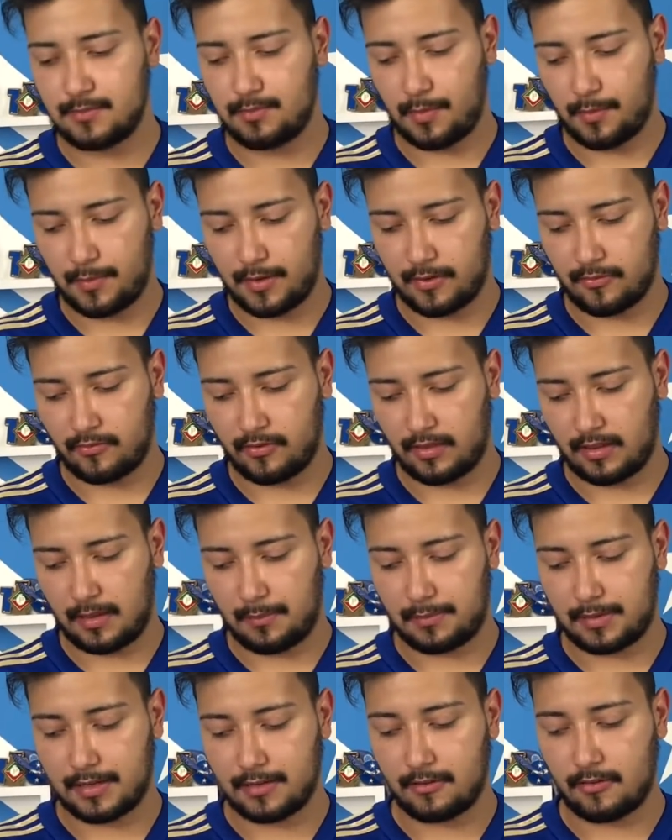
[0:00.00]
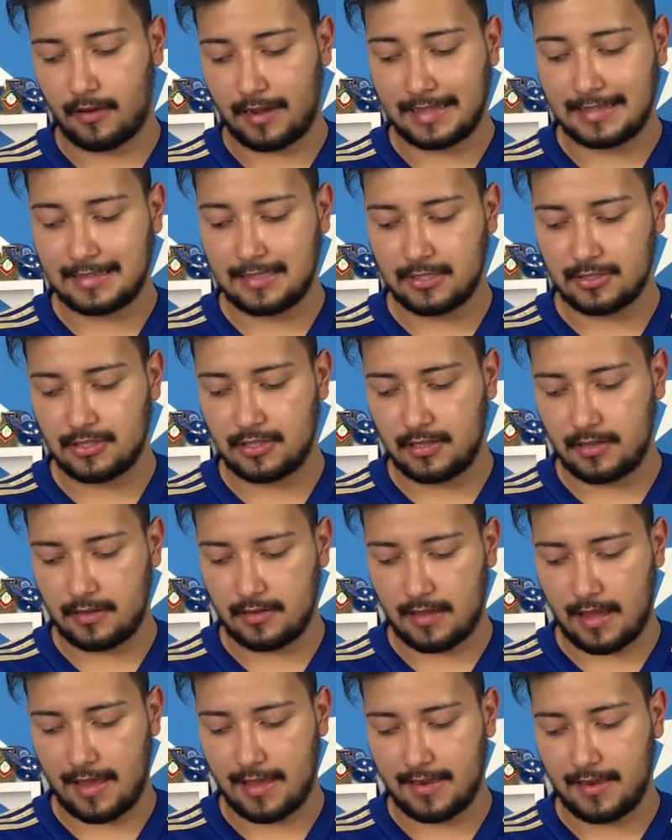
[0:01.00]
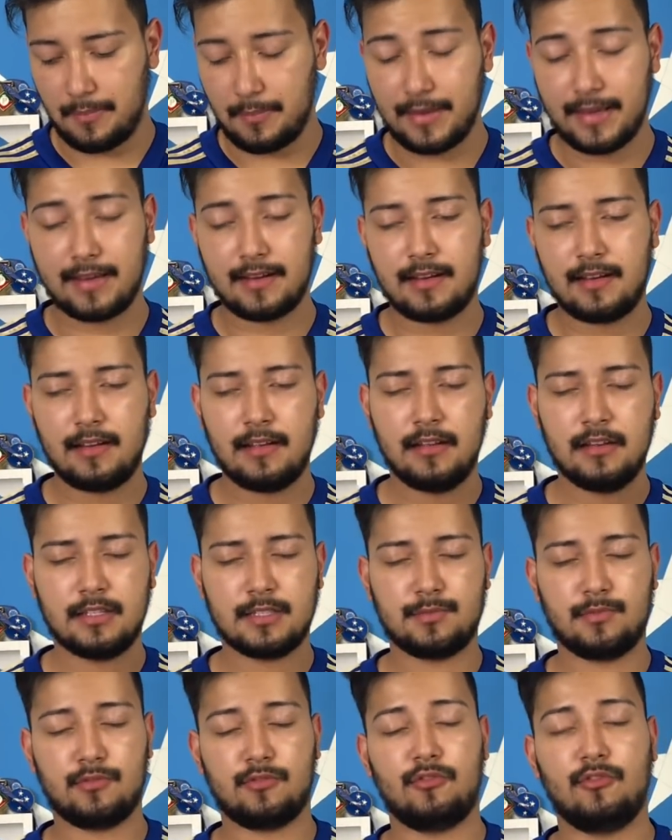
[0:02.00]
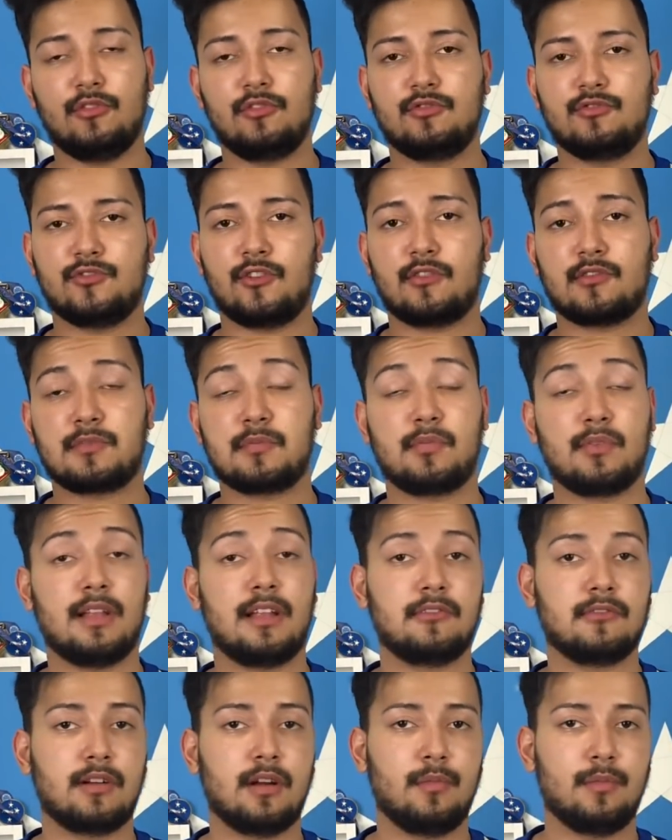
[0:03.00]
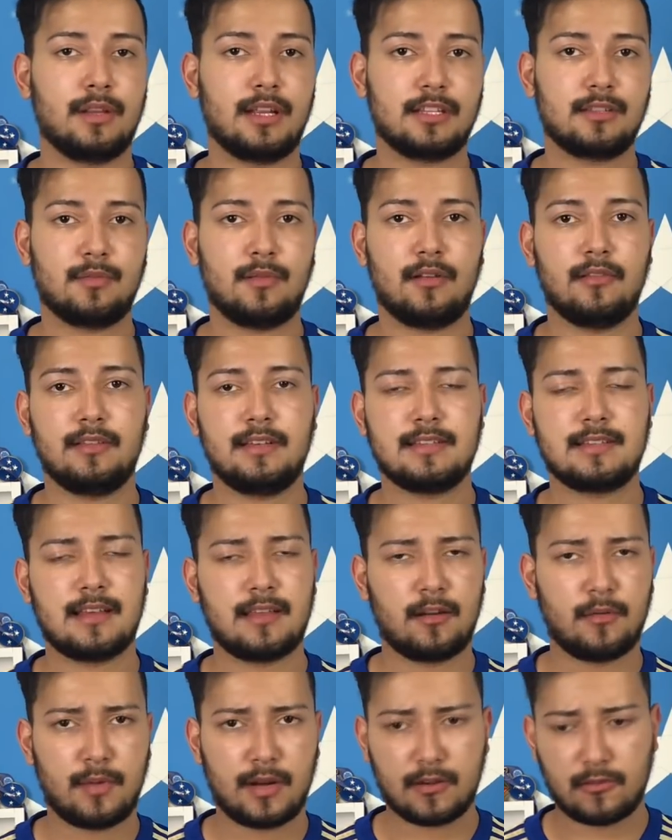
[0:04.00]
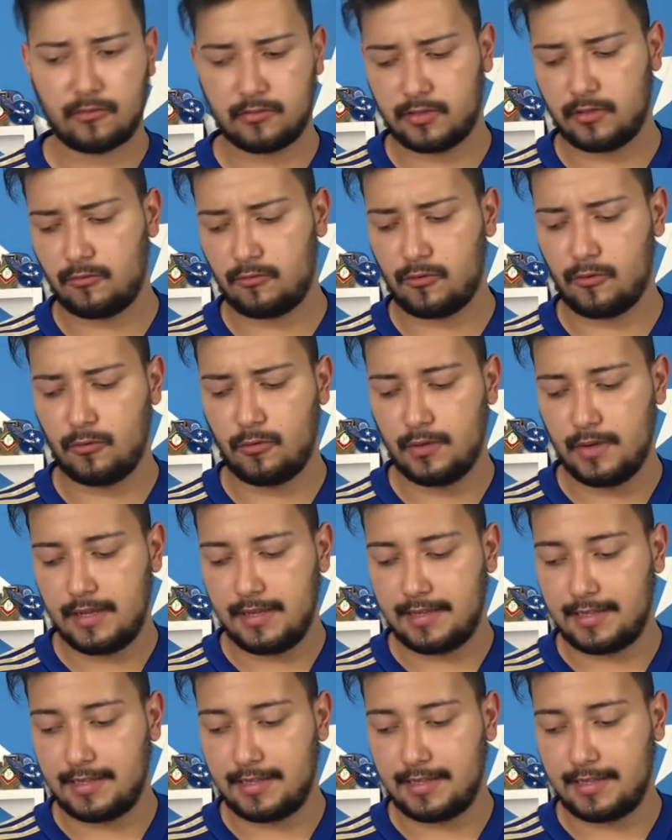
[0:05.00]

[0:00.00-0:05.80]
Primeiro foi lá para a Inter de é, Limeira, disputou oito jogos por lá no Campeonato Paulista, não marcou nenhum gol.